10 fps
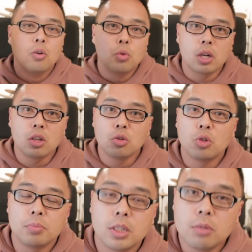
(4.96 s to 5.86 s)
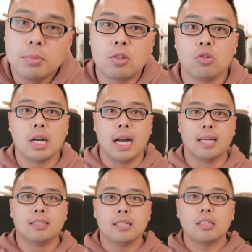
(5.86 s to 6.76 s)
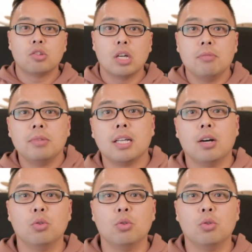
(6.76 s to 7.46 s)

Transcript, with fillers: 올해 유튜브 저는 미쿡 아재 전입니다.